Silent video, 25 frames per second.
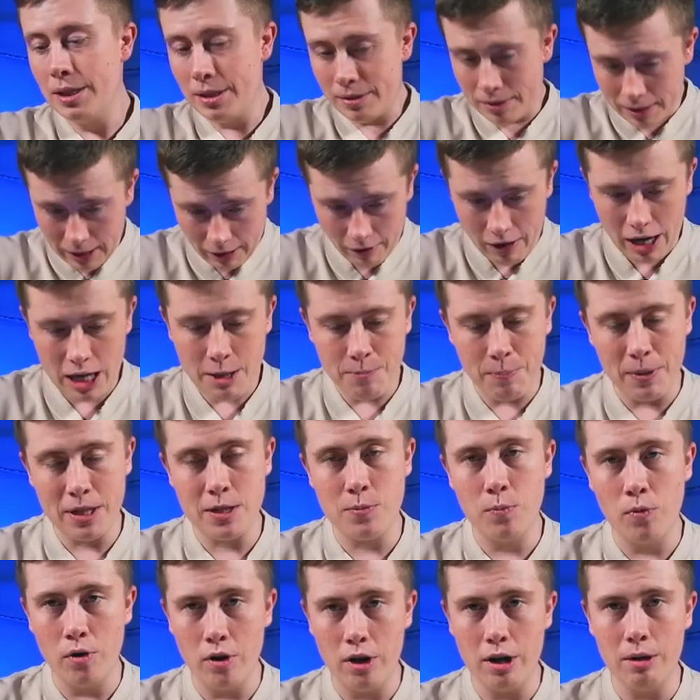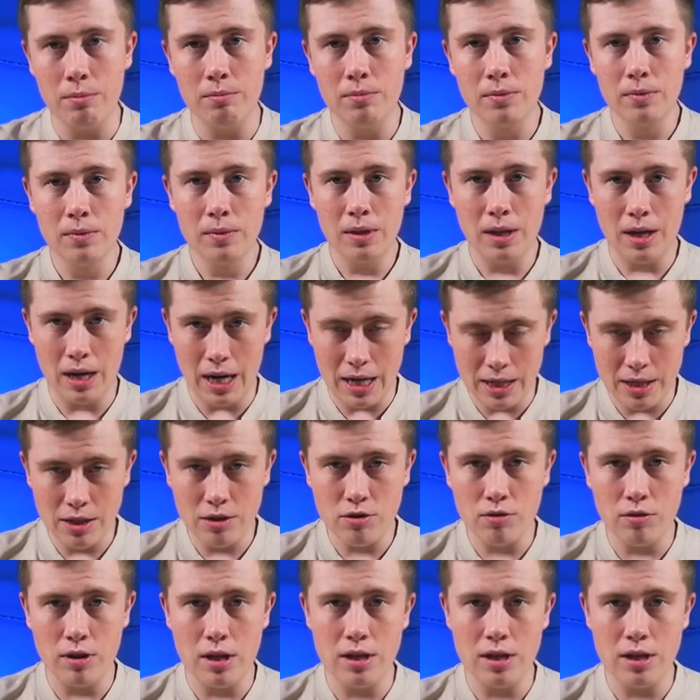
Давайте посмотрим разницу